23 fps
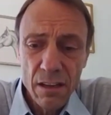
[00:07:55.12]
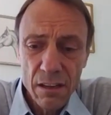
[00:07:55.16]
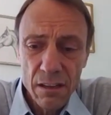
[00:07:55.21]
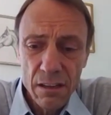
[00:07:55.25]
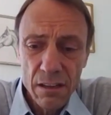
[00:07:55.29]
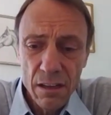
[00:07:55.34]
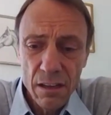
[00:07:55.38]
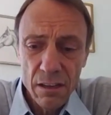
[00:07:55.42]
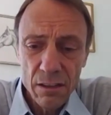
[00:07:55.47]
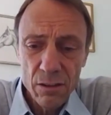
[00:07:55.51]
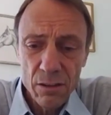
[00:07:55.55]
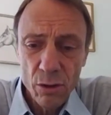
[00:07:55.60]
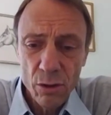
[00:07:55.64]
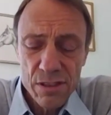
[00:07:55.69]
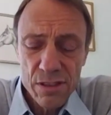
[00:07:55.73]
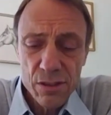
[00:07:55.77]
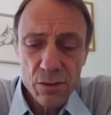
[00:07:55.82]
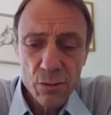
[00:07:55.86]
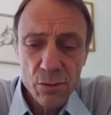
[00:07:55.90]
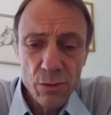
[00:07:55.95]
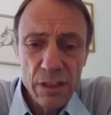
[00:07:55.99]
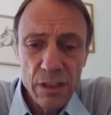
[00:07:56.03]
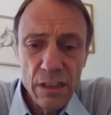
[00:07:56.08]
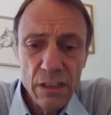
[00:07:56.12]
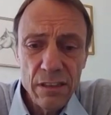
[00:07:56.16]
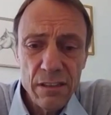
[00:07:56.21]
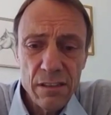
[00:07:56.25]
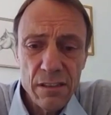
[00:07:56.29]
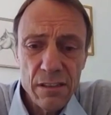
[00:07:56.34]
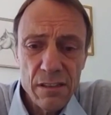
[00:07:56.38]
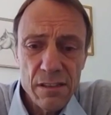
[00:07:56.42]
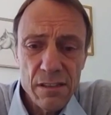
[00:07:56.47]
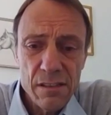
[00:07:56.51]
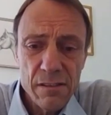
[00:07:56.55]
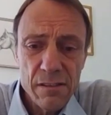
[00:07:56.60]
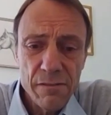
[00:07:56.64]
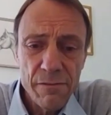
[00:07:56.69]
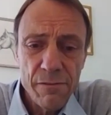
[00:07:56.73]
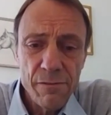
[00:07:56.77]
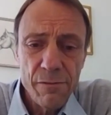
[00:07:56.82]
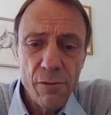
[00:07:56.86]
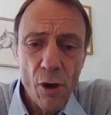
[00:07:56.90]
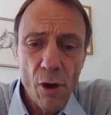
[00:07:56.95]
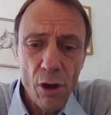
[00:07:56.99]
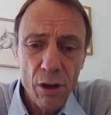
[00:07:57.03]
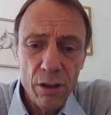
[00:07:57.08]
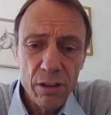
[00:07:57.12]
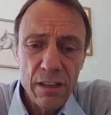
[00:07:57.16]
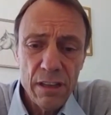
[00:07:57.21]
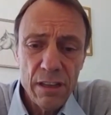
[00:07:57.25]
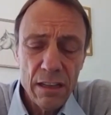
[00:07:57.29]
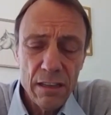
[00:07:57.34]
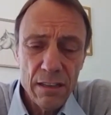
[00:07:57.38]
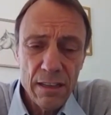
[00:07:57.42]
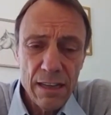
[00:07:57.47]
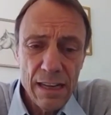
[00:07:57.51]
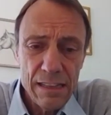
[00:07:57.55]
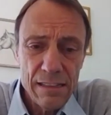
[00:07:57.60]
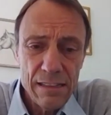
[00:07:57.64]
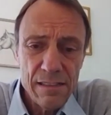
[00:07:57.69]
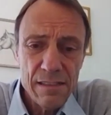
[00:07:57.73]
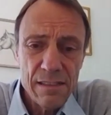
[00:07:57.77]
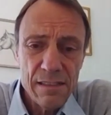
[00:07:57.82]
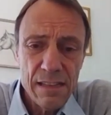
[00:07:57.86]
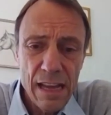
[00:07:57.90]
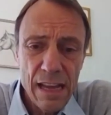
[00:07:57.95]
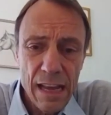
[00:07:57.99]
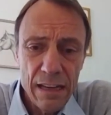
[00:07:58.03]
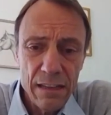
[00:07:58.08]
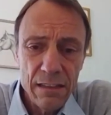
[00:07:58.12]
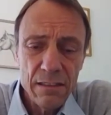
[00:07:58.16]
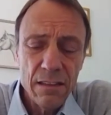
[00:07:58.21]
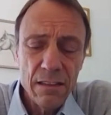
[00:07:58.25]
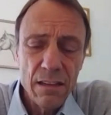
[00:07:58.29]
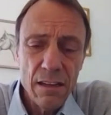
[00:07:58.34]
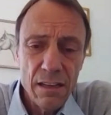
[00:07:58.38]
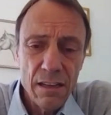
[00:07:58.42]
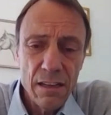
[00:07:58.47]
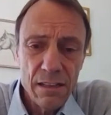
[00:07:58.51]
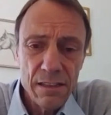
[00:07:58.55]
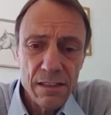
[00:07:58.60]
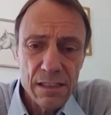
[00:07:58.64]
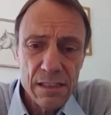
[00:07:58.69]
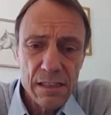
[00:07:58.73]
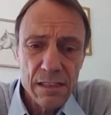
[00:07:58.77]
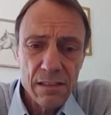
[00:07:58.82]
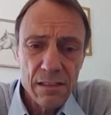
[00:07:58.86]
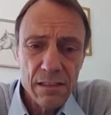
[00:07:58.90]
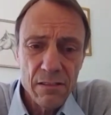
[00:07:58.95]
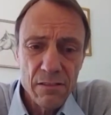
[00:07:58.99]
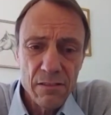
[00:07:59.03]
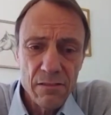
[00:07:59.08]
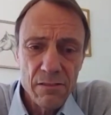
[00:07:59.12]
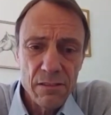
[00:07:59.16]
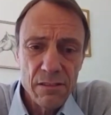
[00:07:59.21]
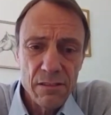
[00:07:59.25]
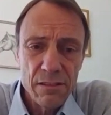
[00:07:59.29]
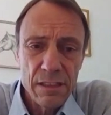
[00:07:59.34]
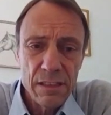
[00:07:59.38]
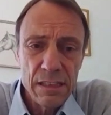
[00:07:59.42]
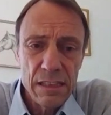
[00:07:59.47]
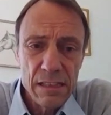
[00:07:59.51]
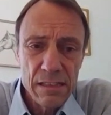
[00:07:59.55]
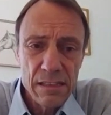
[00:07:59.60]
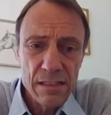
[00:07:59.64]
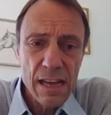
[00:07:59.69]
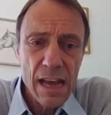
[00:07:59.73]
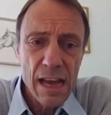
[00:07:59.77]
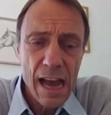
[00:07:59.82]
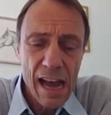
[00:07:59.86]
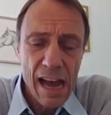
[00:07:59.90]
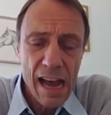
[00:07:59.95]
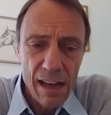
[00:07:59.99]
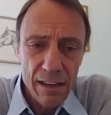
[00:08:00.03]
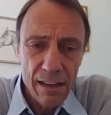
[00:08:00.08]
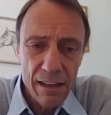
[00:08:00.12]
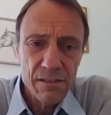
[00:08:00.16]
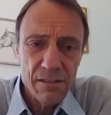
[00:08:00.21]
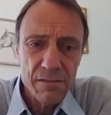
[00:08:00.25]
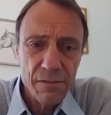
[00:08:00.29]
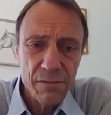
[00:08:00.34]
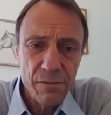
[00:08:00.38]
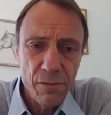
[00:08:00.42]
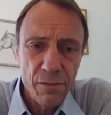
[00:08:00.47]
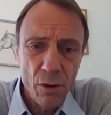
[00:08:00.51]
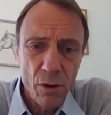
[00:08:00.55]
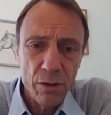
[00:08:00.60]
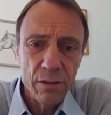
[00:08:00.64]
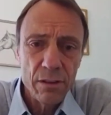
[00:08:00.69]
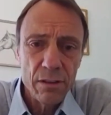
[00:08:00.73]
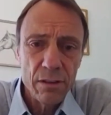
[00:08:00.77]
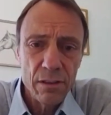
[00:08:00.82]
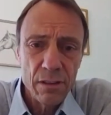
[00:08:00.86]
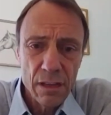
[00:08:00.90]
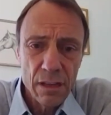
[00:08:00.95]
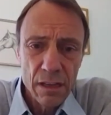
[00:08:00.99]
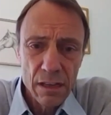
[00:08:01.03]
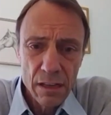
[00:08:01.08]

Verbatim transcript: äh, konstruiert ist, fördert letztendlich diese Art von